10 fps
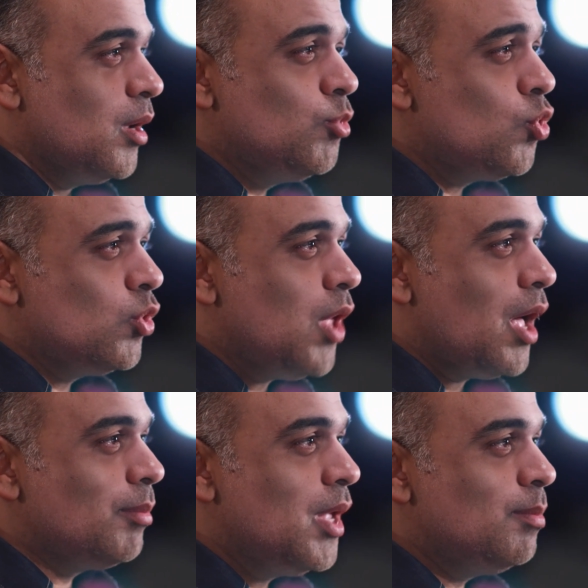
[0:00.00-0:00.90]
ابنكم
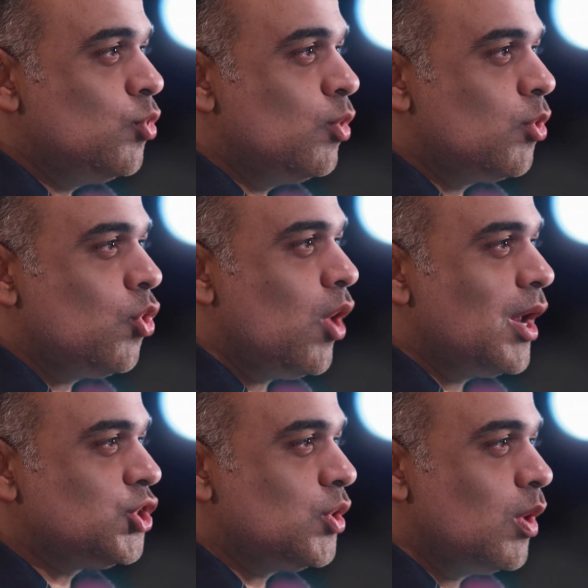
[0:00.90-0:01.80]
ضحى بدمه وبروحه
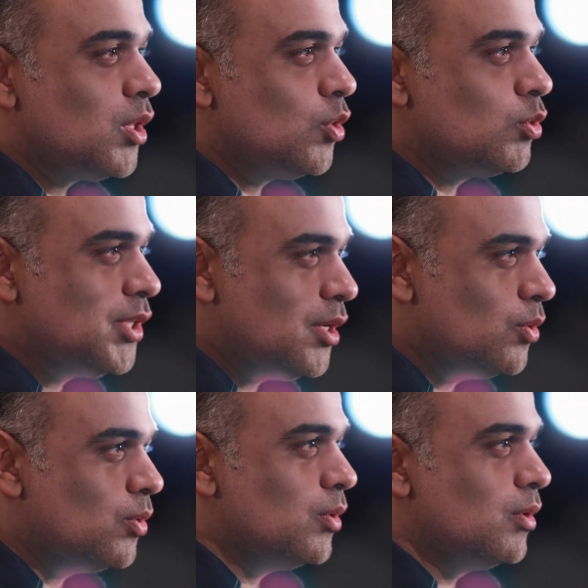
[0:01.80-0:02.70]
علشان وطنه
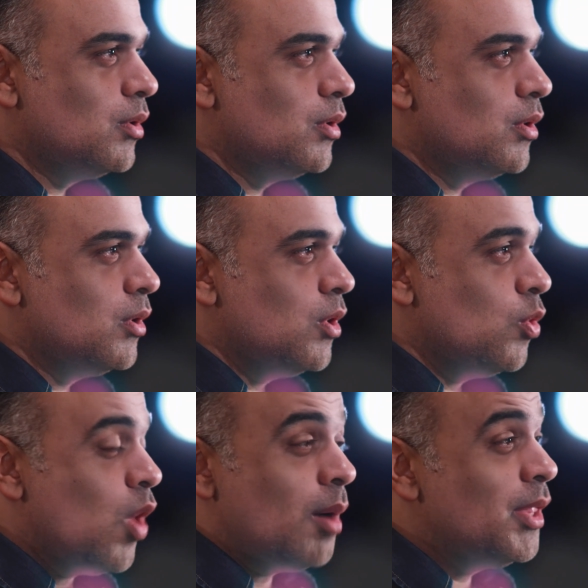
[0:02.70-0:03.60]
ودينه
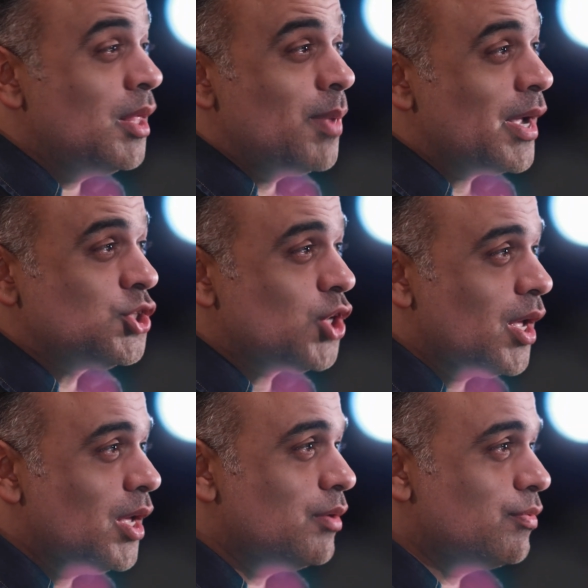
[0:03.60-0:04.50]
وابدا ما كانش
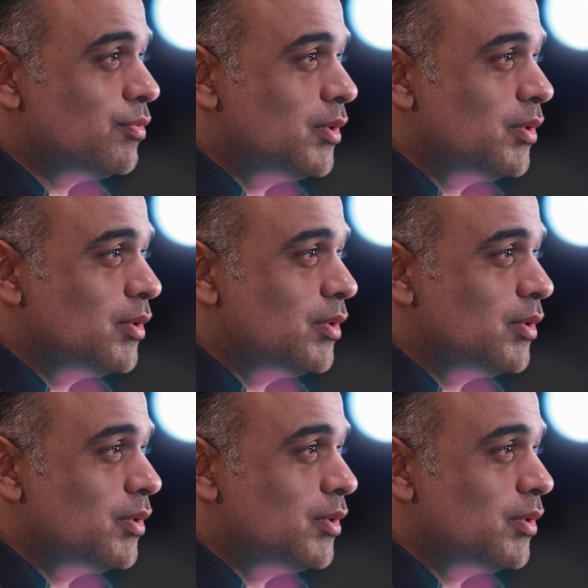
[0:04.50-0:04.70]
خايف